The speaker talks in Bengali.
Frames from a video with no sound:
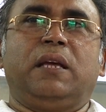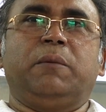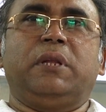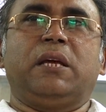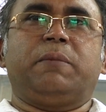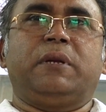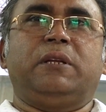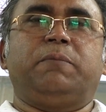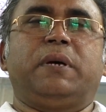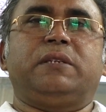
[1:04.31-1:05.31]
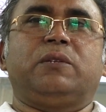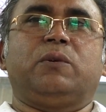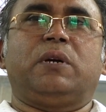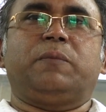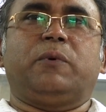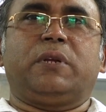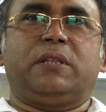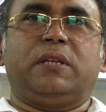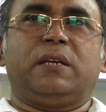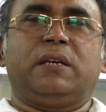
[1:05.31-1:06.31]
এমিলিয়াপা নির্বাচিত হওয়ার পরের
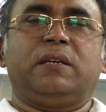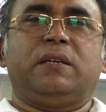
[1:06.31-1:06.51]
থেকে